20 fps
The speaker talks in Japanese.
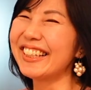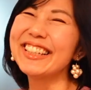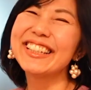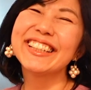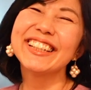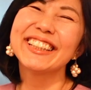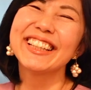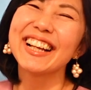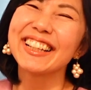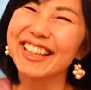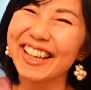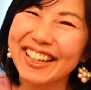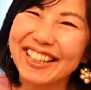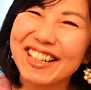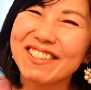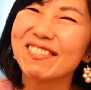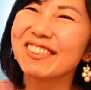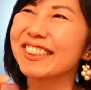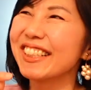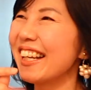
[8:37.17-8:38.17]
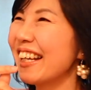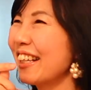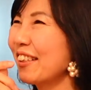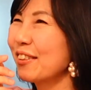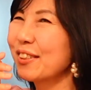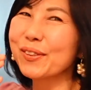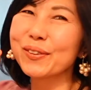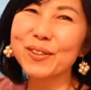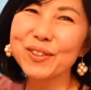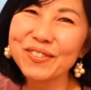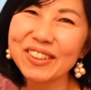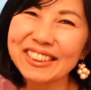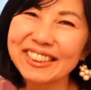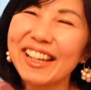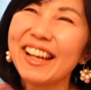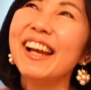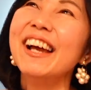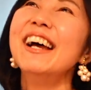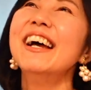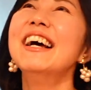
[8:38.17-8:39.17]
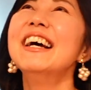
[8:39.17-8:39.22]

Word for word: 聞きたないかもしれんけどちょっと言わして